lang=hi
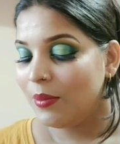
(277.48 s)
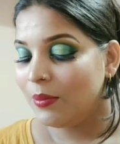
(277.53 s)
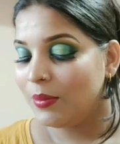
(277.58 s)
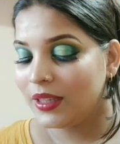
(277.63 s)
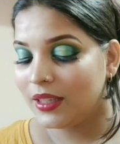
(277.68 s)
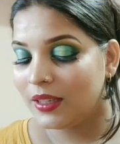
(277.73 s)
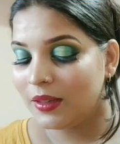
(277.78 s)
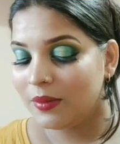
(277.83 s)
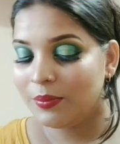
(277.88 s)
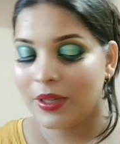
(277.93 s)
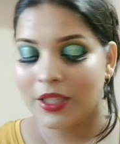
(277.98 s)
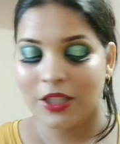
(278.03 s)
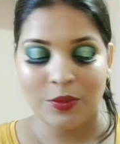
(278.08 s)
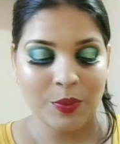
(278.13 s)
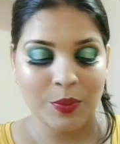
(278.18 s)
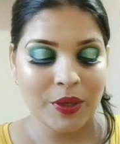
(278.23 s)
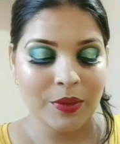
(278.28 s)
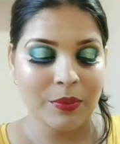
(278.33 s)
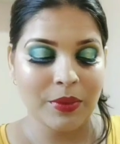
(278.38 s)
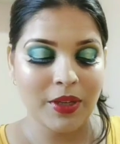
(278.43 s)
मतलब
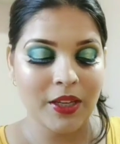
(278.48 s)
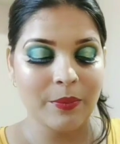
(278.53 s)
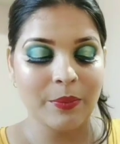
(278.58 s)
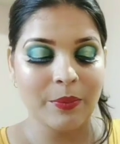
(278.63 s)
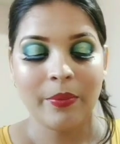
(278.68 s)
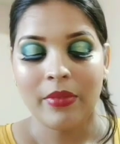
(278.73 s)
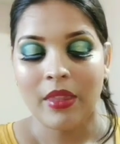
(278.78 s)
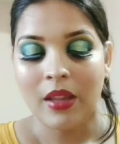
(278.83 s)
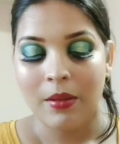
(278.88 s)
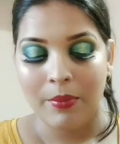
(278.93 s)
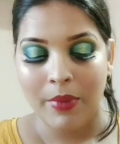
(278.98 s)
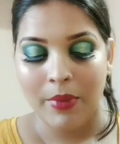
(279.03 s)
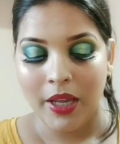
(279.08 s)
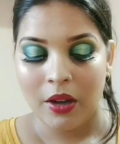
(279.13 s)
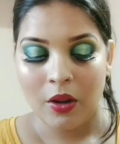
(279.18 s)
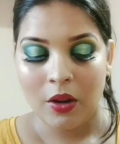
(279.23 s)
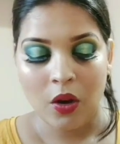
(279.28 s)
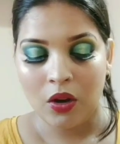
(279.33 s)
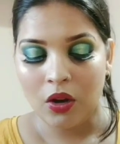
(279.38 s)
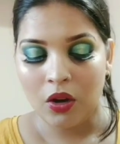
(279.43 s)
बचपन में मैं
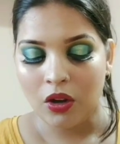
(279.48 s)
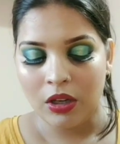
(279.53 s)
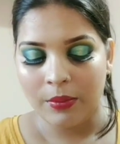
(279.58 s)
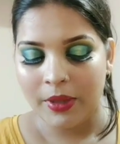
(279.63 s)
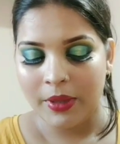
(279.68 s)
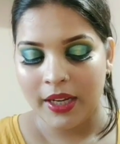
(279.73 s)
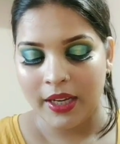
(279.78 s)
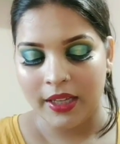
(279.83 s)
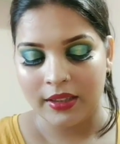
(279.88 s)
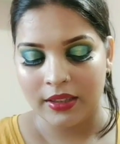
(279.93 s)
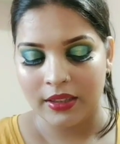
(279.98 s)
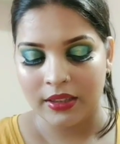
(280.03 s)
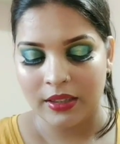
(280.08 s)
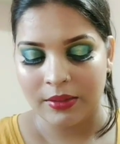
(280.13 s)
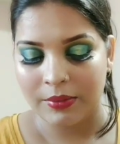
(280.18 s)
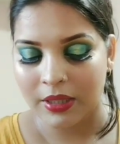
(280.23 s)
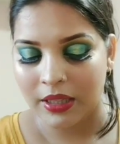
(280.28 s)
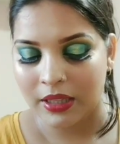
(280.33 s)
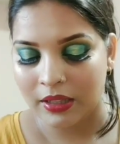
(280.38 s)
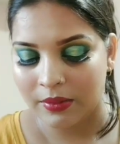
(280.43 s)
कॉलोनी में रहती
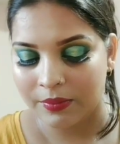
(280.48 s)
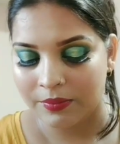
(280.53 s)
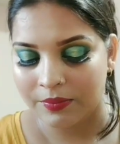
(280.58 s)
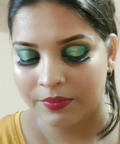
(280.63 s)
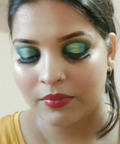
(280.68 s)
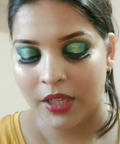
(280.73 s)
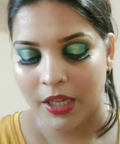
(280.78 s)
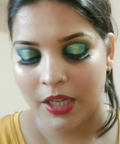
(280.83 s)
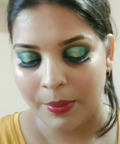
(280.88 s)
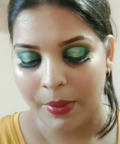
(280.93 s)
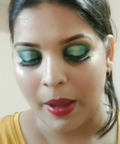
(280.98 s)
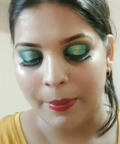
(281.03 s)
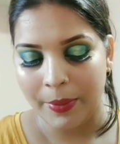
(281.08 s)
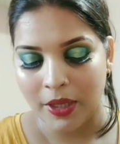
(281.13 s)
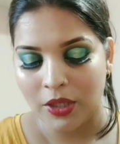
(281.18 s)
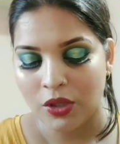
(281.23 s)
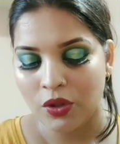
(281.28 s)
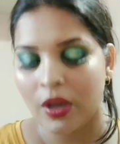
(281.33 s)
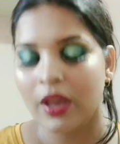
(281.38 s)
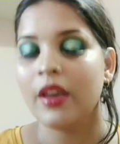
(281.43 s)
थी मतलब मेरे
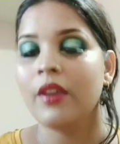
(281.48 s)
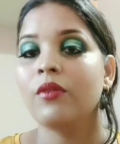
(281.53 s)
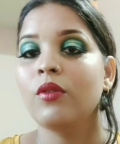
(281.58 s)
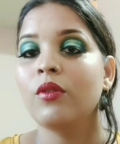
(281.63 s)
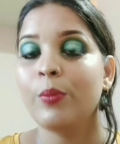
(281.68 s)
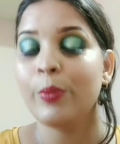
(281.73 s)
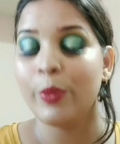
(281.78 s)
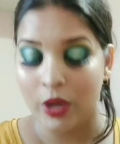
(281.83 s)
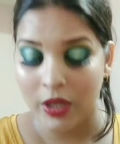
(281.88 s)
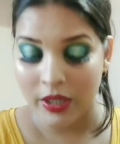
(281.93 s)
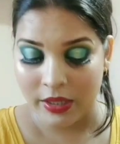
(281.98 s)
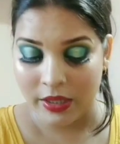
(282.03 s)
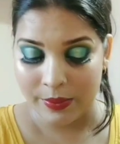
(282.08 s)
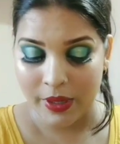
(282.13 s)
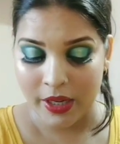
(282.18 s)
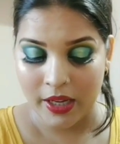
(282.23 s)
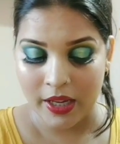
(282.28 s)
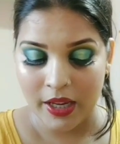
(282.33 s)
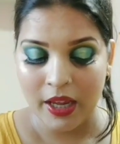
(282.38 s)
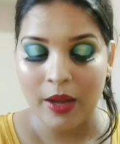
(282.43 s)
पापा जो हैं वो पुलिस
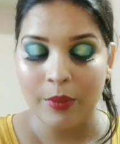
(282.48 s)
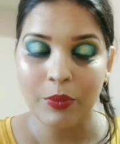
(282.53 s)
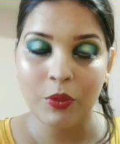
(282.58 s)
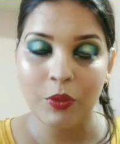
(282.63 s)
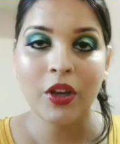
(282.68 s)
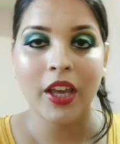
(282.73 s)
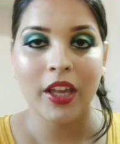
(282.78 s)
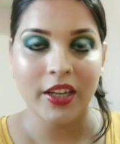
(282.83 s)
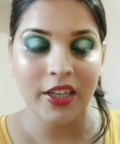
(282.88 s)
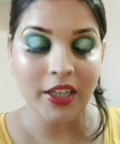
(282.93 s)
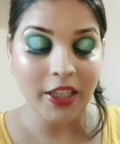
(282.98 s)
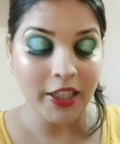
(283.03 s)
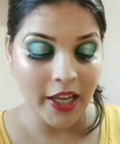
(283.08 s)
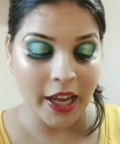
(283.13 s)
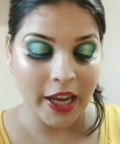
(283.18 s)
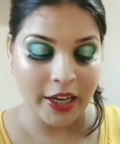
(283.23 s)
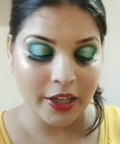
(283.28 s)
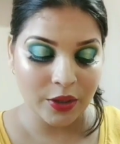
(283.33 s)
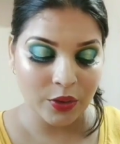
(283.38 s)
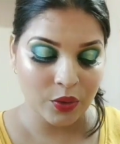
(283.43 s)
में हैं अब तो खैर
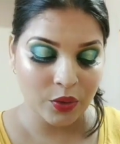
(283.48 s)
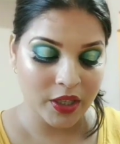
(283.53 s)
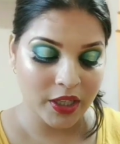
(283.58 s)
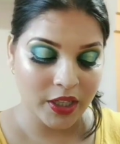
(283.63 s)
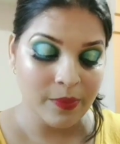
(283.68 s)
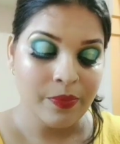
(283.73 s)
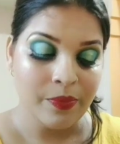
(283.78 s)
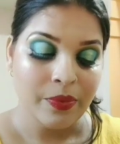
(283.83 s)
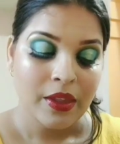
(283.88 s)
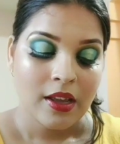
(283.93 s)
रिटायर्ड हो गए